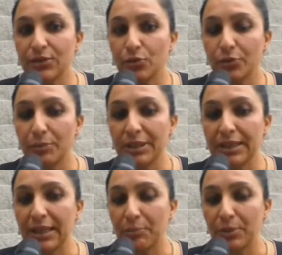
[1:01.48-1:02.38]
sesso
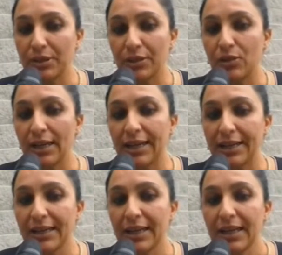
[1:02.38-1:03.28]
femminile in
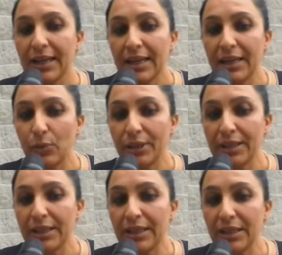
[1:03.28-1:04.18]
particolare e
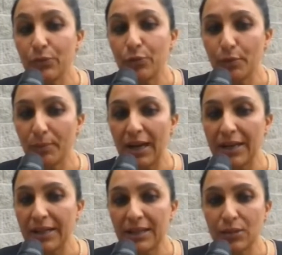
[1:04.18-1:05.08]
quindi
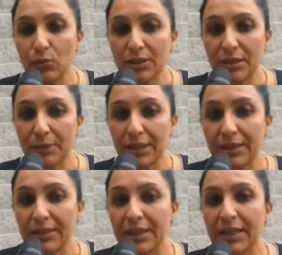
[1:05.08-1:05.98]
informare
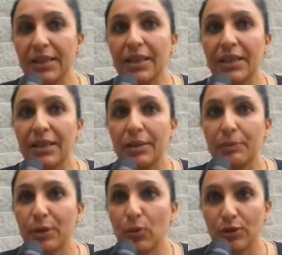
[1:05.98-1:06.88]
adeguatamente
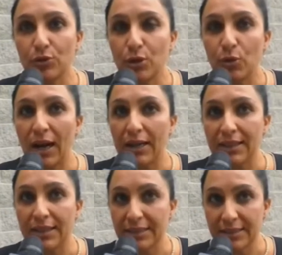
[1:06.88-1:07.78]
eh, per quanto
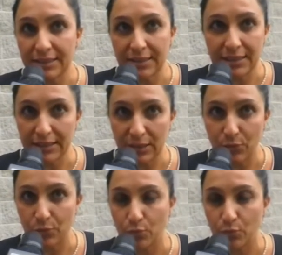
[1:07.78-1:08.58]
riguarda i rischi del